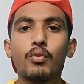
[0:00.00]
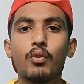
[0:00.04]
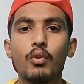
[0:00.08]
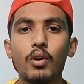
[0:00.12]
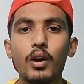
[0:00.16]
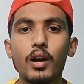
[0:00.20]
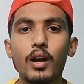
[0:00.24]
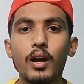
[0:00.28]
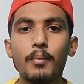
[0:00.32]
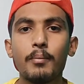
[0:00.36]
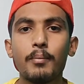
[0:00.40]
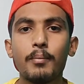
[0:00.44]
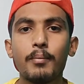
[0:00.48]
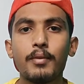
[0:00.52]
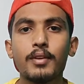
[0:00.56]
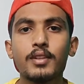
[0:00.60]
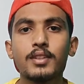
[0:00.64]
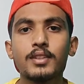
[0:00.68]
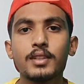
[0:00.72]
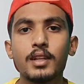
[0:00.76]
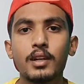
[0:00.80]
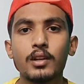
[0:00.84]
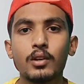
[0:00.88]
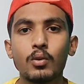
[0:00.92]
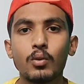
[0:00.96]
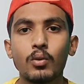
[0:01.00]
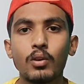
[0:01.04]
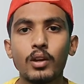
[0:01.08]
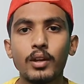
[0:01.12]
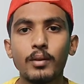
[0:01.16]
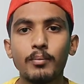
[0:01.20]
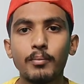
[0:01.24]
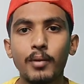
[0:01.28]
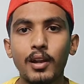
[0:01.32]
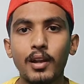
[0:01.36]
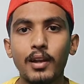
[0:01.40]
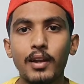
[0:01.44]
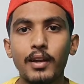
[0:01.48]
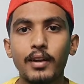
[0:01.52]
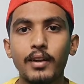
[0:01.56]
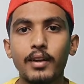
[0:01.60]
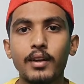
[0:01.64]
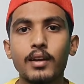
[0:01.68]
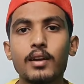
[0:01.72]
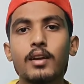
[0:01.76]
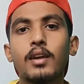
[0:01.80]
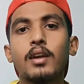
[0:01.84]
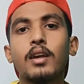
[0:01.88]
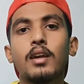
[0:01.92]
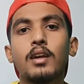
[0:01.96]
वो है सिट्रोलिन मालेट
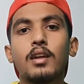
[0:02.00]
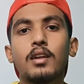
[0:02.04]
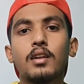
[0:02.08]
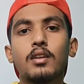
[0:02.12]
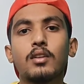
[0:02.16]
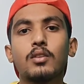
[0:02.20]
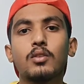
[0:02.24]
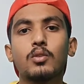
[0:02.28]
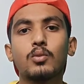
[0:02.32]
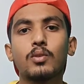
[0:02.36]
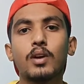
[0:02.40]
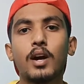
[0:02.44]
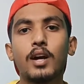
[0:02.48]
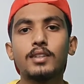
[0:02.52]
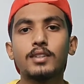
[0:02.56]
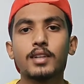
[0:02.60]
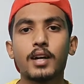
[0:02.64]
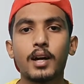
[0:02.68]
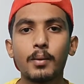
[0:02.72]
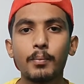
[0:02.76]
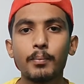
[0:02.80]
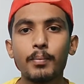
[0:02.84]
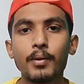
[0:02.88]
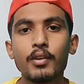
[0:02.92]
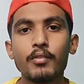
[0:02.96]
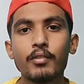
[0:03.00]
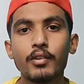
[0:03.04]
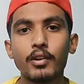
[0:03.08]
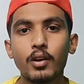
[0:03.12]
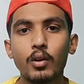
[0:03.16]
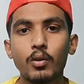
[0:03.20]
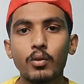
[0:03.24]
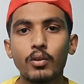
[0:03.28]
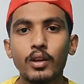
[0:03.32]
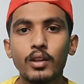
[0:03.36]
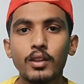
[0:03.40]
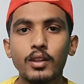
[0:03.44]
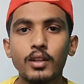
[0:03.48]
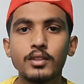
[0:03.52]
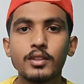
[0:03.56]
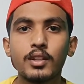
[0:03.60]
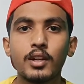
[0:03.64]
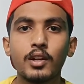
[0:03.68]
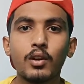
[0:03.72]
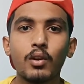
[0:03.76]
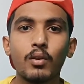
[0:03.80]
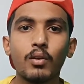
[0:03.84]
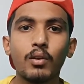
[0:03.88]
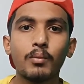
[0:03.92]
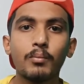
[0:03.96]
तो गाइज हर प्री वर्कआउट के अंदर
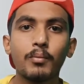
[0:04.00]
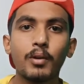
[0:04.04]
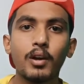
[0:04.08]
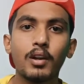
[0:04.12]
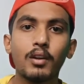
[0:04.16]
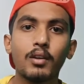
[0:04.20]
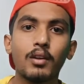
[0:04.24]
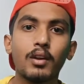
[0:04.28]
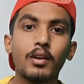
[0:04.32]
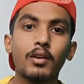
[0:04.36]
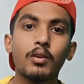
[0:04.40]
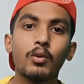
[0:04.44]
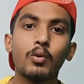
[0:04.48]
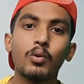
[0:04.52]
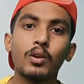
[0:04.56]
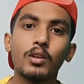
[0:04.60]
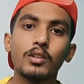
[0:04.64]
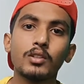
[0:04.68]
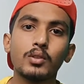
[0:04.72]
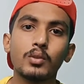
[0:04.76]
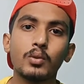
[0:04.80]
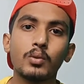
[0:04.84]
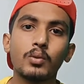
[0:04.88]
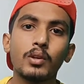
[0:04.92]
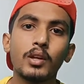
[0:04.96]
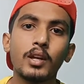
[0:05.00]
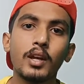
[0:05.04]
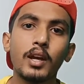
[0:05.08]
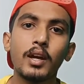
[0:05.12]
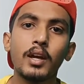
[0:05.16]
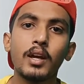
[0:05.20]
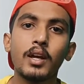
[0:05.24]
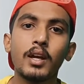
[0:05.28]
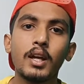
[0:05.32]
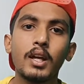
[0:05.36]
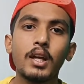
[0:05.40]
सिट्रोलिन मालेट होना ज़रूरी है